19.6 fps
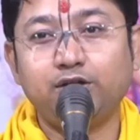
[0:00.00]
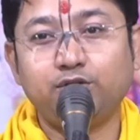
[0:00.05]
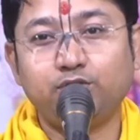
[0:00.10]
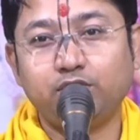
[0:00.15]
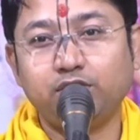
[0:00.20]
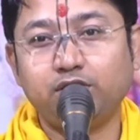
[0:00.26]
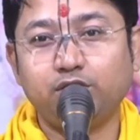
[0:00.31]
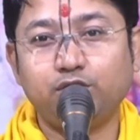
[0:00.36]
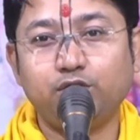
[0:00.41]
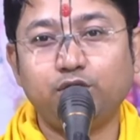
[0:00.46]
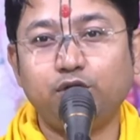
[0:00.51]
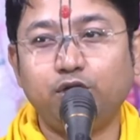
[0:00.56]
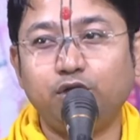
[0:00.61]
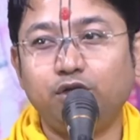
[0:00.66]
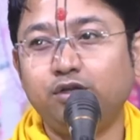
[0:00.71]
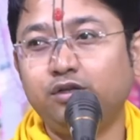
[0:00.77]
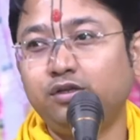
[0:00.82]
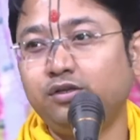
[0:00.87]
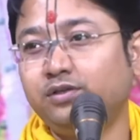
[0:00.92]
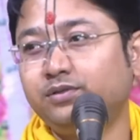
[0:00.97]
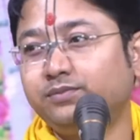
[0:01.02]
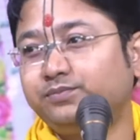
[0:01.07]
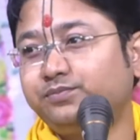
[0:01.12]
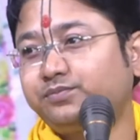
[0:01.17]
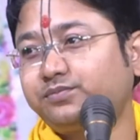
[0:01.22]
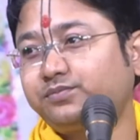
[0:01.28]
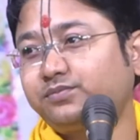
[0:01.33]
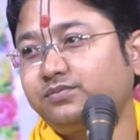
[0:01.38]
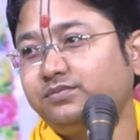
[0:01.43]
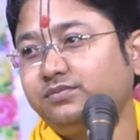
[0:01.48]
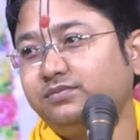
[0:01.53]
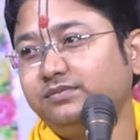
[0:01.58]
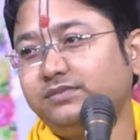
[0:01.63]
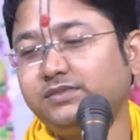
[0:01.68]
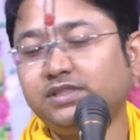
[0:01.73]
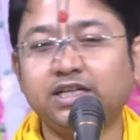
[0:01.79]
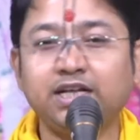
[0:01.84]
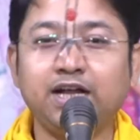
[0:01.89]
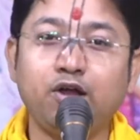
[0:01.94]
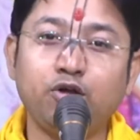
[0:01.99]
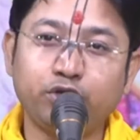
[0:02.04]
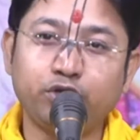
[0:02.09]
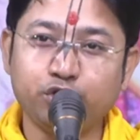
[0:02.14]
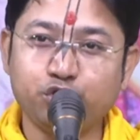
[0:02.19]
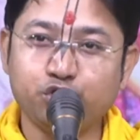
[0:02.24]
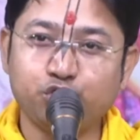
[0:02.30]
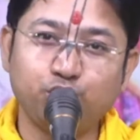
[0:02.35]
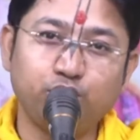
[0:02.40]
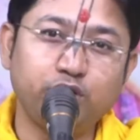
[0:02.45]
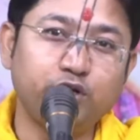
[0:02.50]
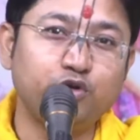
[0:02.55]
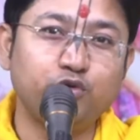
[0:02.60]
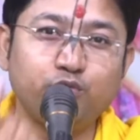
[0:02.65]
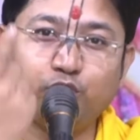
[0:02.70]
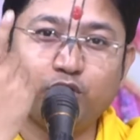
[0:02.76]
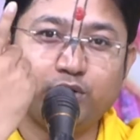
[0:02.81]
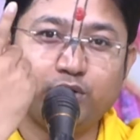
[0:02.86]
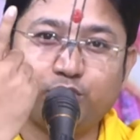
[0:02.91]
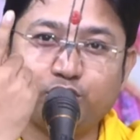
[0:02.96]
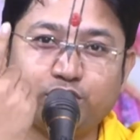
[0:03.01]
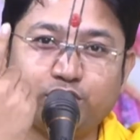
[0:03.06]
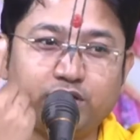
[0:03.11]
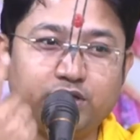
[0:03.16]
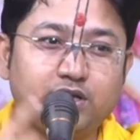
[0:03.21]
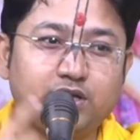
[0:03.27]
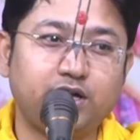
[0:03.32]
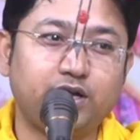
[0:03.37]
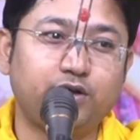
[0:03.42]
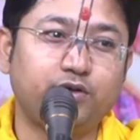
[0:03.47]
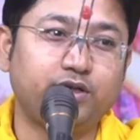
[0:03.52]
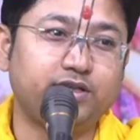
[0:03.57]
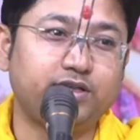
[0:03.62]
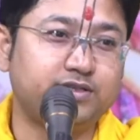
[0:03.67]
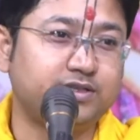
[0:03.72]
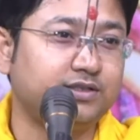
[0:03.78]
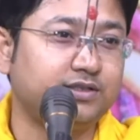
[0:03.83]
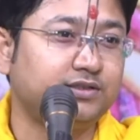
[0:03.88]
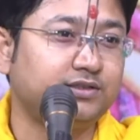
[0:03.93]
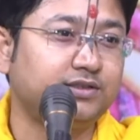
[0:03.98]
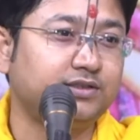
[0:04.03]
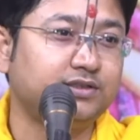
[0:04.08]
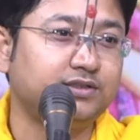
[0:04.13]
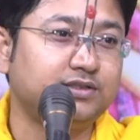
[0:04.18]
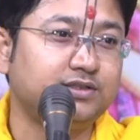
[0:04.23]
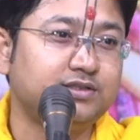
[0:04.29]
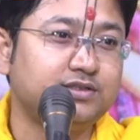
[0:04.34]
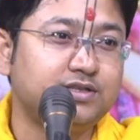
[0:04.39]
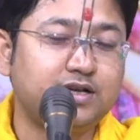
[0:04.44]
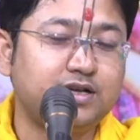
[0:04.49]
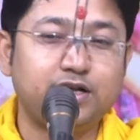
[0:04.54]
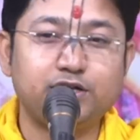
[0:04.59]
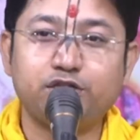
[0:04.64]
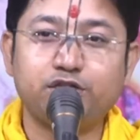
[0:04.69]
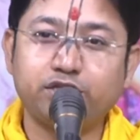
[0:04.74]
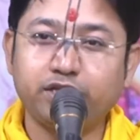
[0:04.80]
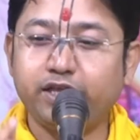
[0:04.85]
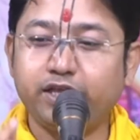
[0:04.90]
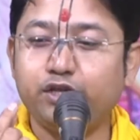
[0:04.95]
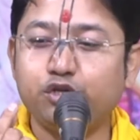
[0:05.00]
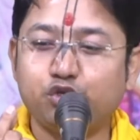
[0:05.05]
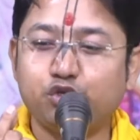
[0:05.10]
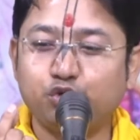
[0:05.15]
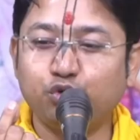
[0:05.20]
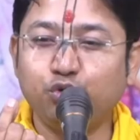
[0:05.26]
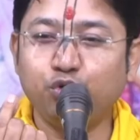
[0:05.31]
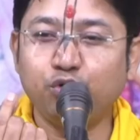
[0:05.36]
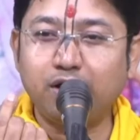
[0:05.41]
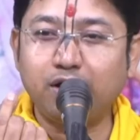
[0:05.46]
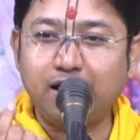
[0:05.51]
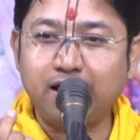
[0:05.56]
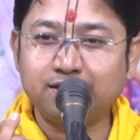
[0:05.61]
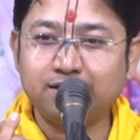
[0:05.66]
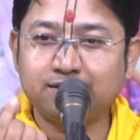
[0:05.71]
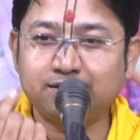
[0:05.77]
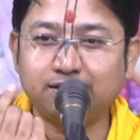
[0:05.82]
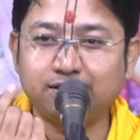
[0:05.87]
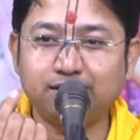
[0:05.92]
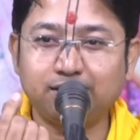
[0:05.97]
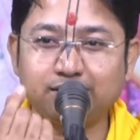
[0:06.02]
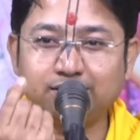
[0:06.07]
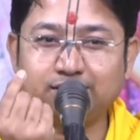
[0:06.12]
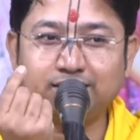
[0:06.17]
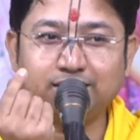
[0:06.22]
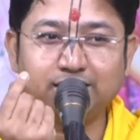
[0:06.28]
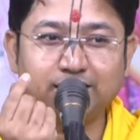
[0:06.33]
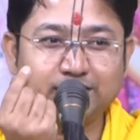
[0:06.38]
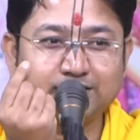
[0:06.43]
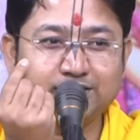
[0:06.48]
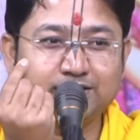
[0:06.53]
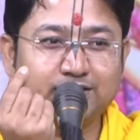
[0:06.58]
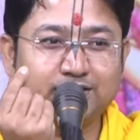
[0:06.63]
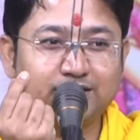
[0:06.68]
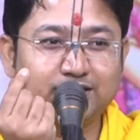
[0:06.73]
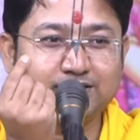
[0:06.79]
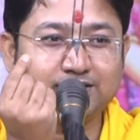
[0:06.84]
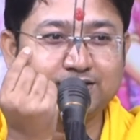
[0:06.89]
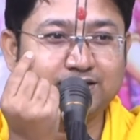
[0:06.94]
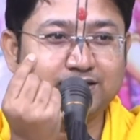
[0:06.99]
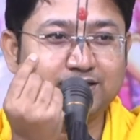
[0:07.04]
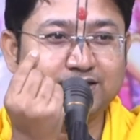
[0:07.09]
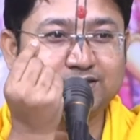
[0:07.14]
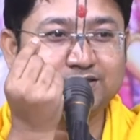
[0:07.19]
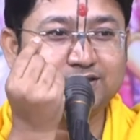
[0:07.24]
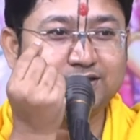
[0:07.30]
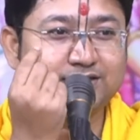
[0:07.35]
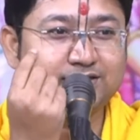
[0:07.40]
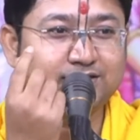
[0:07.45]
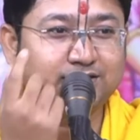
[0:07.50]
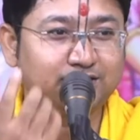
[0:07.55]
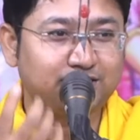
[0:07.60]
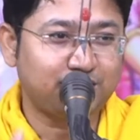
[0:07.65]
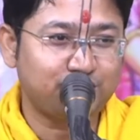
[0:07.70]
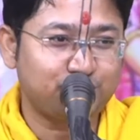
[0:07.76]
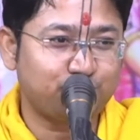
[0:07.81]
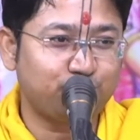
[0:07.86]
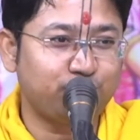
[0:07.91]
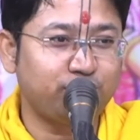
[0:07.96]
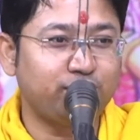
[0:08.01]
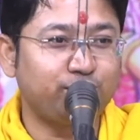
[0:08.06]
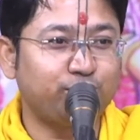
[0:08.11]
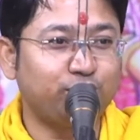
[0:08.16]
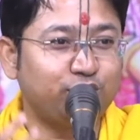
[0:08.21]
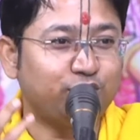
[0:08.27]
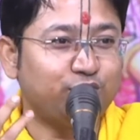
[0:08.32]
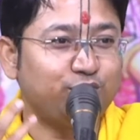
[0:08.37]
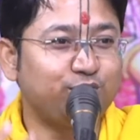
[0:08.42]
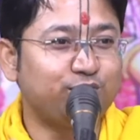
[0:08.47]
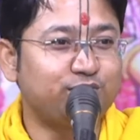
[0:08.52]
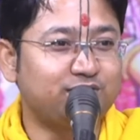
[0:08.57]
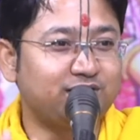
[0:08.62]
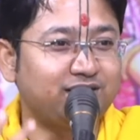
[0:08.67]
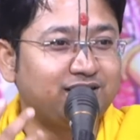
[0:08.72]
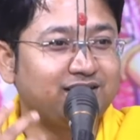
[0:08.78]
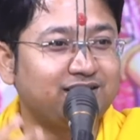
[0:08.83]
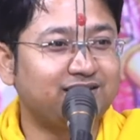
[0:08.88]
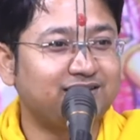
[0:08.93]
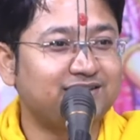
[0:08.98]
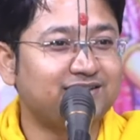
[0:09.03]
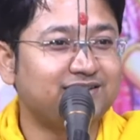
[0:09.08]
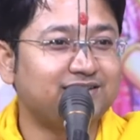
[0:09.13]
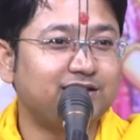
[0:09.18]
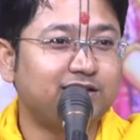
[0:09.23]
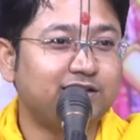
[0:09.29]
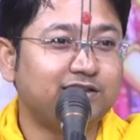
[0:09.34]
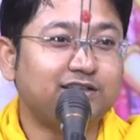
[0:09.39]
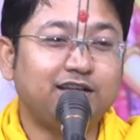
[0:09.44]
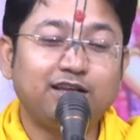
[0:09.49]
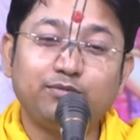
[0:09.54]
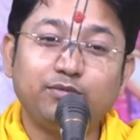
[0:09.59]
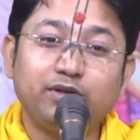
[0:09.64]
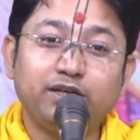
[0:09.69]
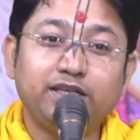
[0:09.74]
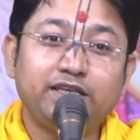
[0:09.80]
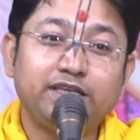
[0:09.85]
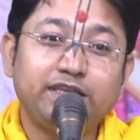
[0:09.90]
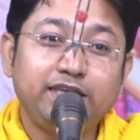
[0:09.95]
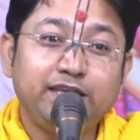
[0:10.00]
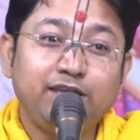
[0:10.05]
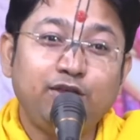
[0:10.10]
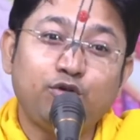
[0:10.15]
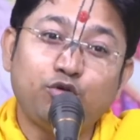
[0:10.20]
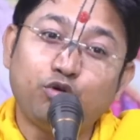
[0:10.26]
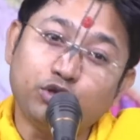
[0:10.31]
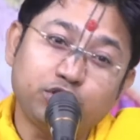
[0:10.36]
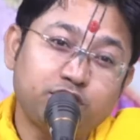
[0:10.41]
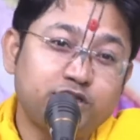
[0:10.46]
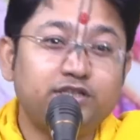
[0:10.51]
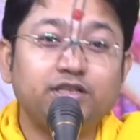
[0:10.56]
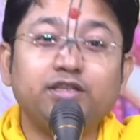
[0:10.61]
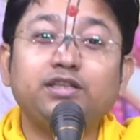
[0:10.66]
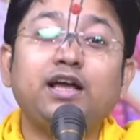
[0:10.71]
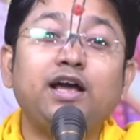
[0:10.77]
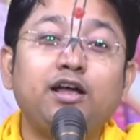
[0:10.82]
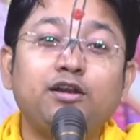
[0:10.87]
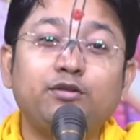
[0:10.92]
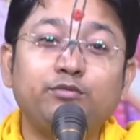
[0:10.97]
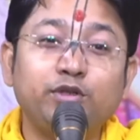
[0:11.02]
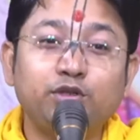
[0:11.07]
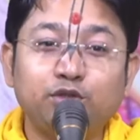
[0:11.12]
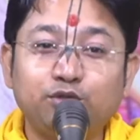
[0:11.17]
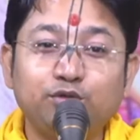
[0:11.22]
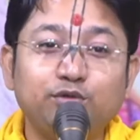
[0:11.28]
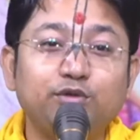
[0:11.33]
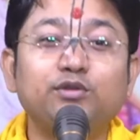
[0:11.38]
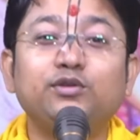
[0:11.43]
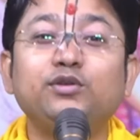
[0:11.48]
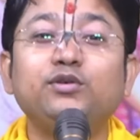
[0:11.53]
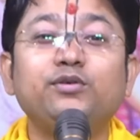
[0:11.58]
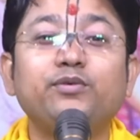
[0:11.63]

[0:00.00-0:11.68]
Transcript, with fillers: করে দেখো কাউকে শুলের উপরে বসিয়ে দেওয়া হয়েছে আর সেই শুল আস্তে আস্তে আস্তে আস্তে আস্তে আস্তে তার শরীরের মধ্যে ঢুকছে তার মানে কি কষ্টে তার মৃত্যু হতো